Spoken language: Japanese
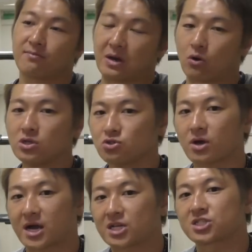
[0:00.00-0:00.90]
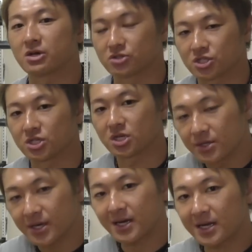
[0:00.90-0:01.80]
まあ、コストかかっちゃうし、
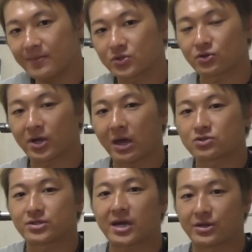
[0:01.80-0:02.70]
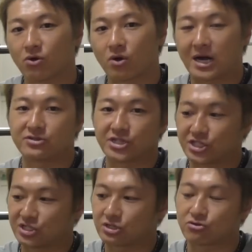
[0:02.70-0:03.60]
だからもうその栄養素だけの
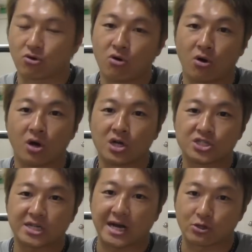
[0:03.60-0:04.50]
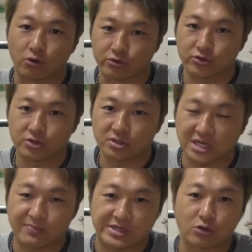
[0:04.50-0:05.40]
カルニチンっていうのをしっかり取る、
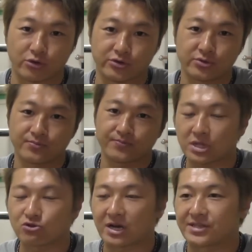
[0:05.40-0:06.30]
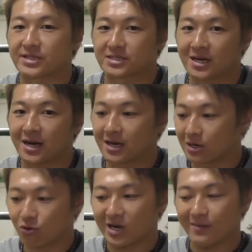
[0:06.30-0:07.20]
サプリで取るっていうのがいいんです
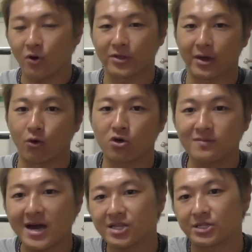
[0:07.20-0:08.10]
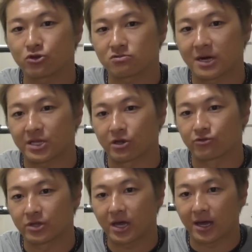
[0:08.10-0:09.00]
が、これはもうねオールマイティに含まれて
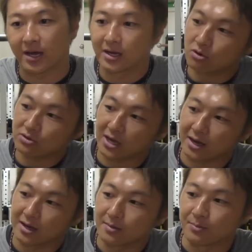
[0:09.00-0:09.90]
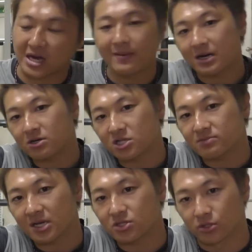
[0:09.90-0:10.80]
るんで、このね
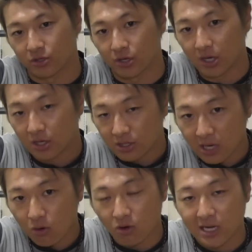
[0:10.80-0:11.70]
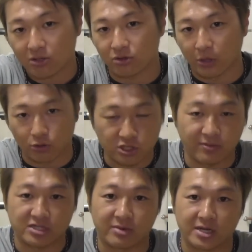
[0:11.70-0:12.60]
メガマックスマッスル結構タートルでおす
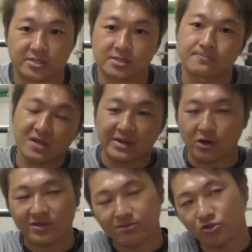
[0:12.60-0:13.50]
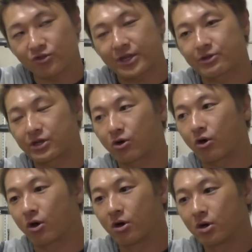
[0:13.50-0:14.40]
すめします。まあ、いろんな分飲んでるけ
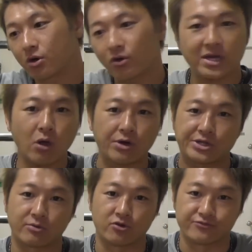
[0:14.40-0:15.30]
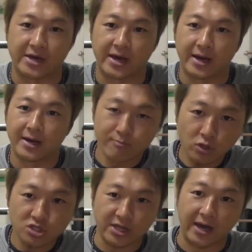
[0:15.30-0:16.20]
どこれ結構いいと思うんで、
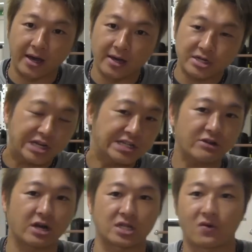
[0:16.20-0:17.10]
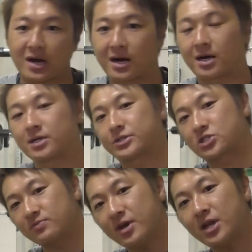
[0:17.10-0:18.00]
もしね気になる方は
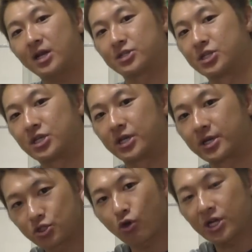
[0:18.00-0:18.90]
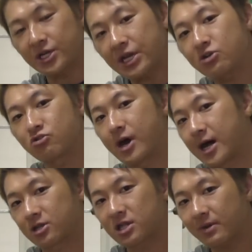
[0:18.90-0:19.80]
説明欄に商品リンクを
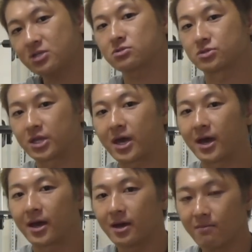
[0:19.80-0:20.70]
貼ってますんで、